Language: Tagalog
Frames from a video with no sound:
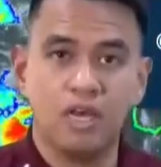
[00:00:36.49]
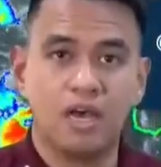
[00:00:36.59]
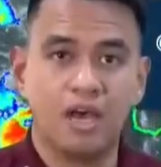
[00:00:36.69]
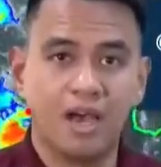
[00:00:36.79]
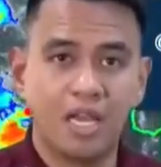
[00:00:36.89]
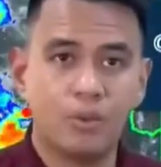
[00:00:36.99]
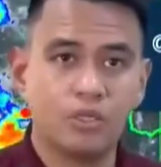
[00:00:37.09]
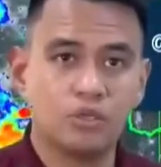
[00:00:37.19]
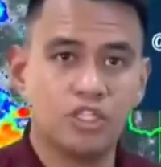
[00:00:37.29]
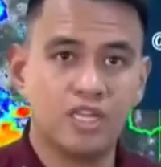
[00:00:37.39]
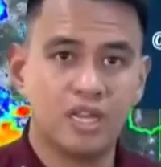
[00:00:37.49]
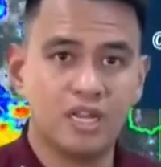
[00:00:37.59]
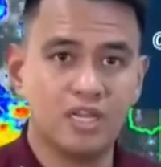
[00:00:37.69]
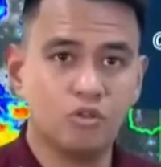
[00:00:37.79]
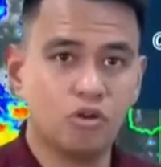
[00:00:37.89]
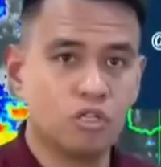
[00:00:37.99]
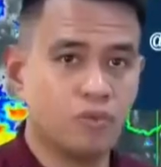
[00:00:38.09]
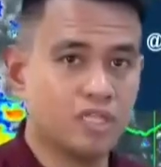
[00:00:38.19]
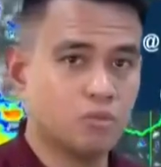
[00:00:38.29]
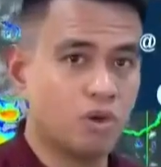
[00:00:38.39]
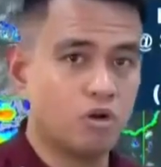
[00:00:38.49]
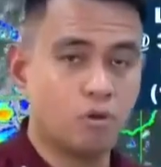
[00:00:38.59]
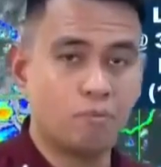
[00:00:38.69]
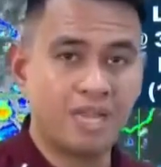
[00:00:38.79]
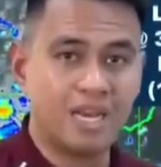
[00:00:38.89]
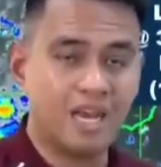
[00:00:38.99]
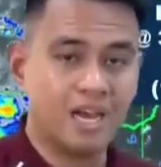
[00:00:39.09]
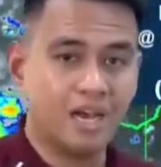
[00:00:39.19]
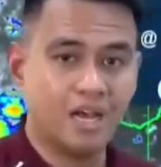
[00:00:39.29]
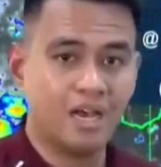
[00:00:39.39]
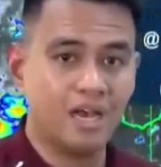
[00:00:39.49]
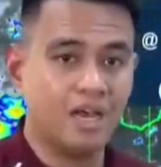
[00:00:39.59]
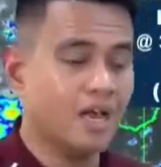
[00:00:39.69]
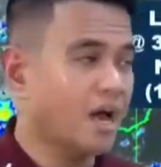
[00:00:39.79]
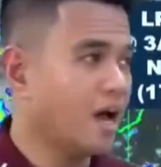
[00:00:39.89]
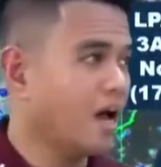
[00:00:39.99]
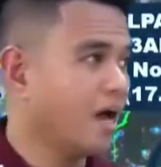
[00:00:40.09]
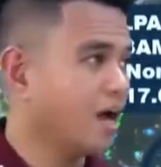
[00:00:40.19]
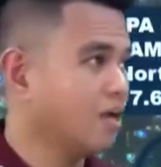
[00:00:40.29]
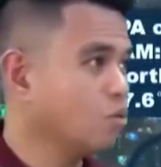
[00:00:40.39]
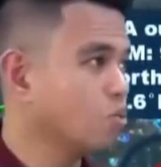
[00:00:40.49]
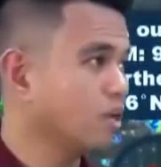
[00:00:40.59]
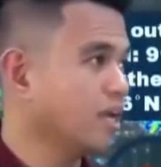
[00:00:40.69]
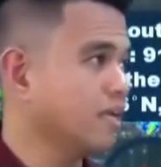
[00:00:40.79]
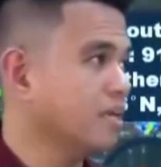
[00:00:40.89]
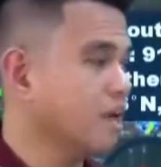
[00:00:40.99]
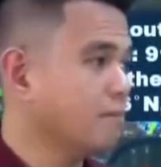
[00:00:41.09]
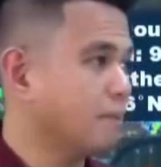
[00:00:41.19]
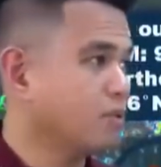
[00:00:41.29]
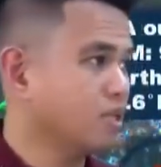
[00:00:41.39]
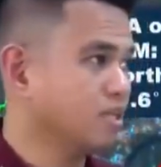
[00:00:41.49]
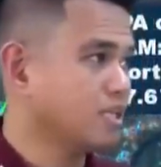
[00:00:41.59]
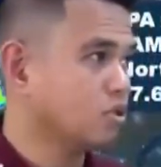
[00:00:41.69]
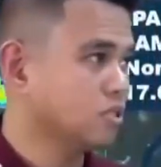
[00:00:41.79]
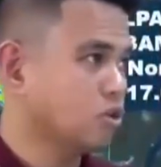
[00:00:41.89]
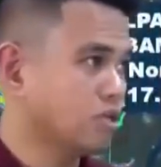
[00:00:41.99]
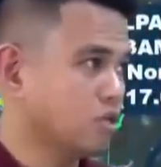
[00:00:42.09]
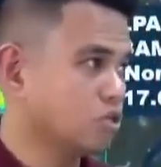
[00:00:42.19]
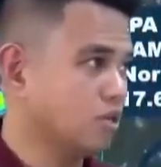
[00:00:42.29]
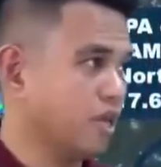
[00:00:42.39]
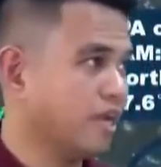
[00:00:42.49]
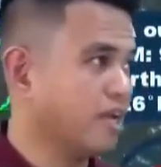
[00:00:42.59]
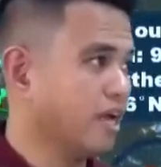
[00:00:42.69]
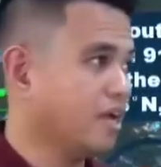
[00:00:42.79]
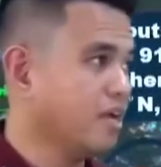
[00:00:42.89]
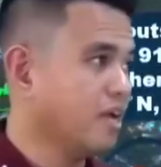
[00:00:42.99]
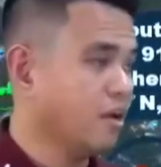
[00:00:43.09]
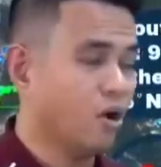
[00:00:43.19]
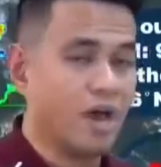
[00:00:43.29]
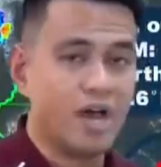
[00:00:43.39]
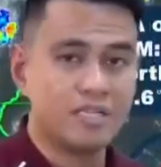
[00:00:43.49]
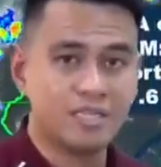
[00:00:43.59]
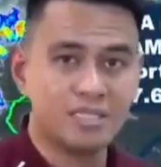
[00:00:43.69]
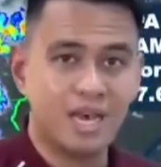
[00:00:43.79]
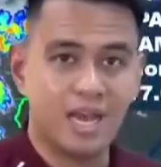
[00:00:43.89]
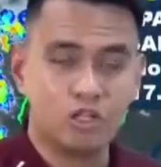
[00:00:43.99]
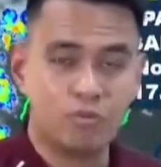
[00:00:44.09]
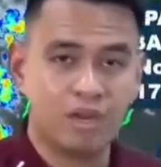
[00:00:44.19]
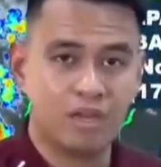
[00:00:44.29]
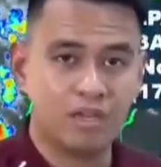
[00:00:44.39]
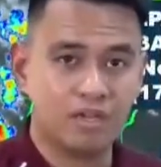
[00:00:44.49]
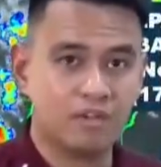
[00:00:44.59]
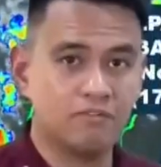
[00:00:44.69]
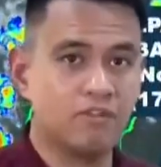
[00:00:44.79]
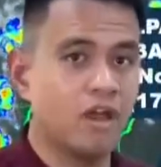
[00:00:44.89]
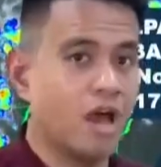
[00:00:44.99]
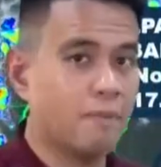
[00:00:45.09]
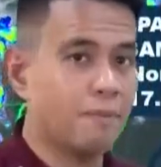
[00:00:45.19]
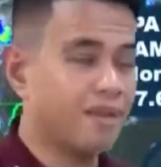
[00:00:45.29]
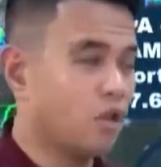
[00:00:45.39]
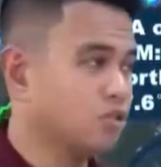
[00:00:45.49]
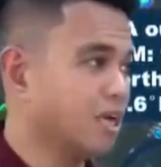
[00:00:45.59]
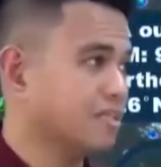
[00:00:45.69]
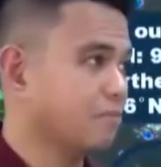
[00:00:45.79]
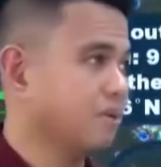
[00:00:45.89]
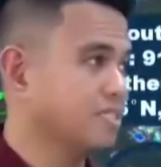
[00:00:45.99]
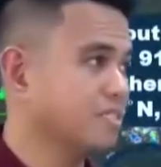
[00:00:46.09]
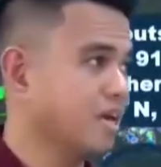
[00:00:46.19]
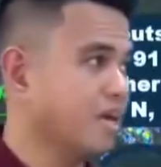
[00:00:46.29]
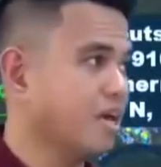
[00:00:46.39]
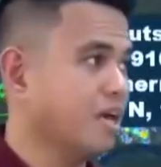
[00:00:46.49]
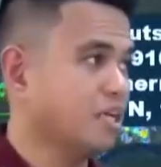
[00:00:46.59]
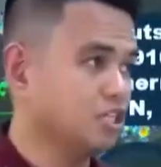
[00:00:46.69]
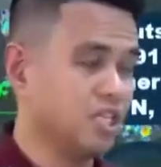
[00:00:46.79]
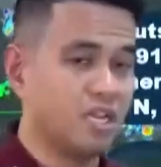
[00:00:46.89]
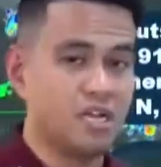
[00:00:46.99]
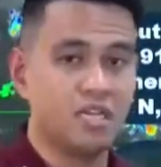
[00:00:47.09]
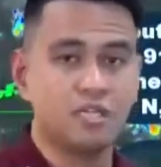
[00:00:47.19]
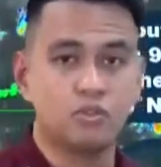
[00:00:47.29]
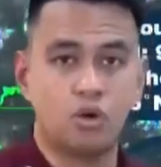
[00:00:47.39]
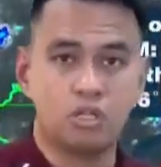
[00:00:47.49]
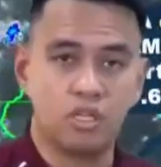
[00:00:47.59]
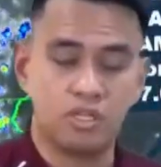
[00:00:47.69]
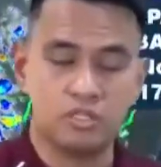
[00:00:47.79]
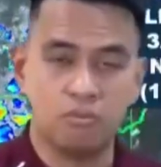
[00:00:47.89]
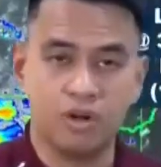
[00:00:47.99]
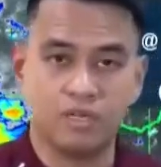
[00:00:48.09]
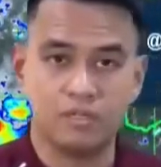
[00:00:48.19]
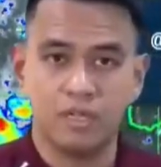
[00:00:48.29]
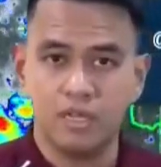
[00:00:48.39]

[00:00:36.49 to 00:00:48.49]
Gagalaw ito generally northwestward or pahilagang uh, uh, kanluran papunta dito sa Northern Luzon area at saka ito magre-recurve papalayo sa ating bansa generally northeastward.